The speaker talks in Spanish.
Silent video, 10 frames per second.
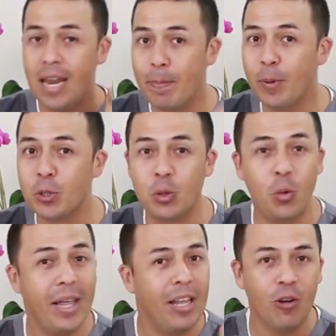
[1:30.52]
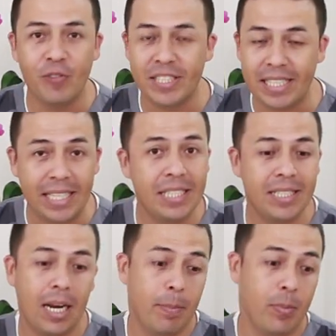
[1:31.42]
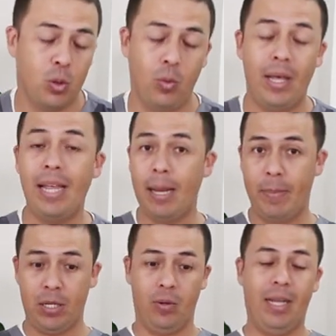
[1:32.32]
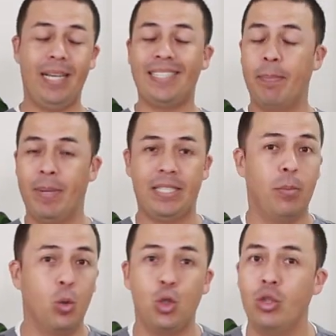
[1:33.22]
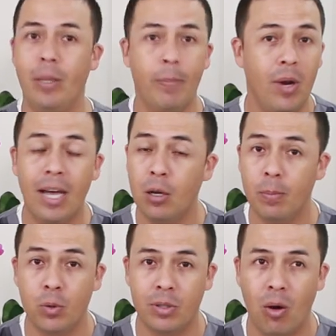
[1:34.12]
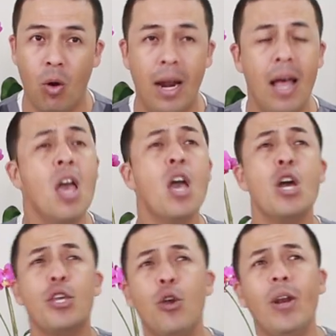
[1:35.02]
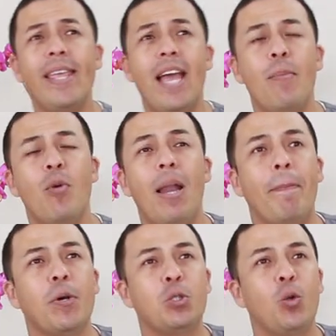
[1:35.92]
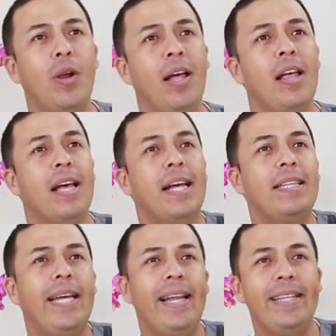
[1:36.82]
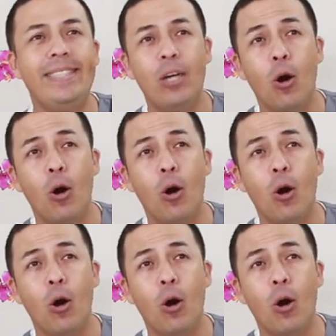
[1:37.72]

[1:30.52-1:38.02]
La postura del oficinista, la postura de la persona que se pasa mucho tiempo en la computadora, yo le llamo la postura del